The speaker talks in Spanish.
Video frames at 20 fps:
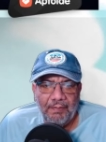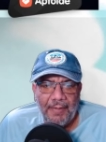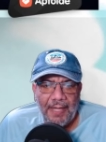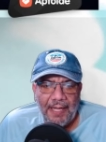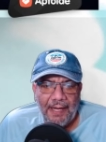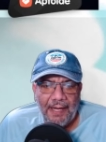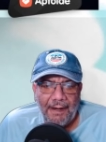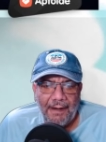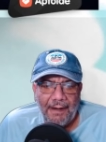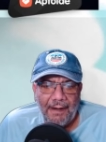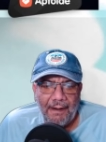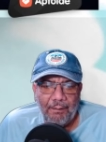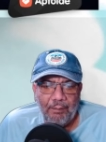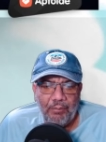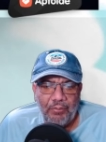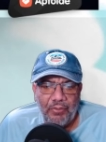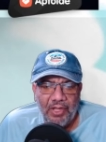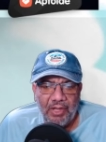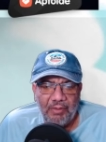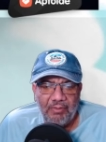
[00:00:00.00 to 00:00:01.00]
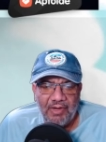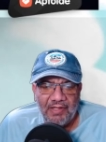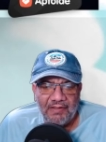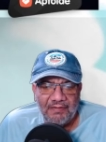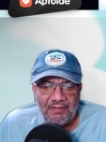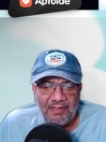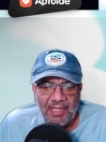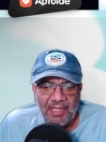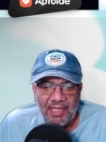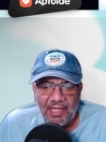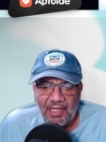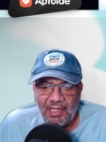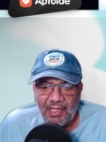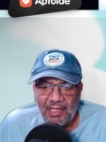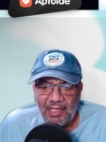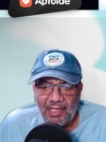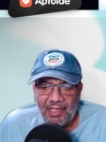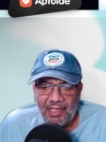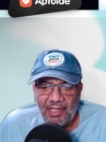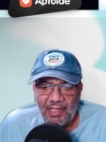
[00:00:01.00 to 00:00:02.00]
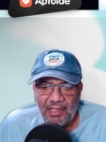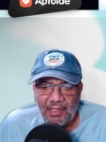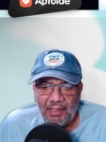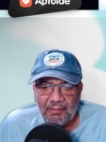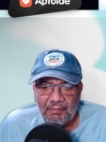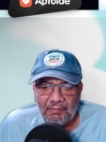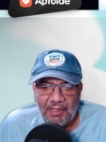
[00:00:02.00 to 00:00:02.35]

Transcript: Eh, podemos hacer.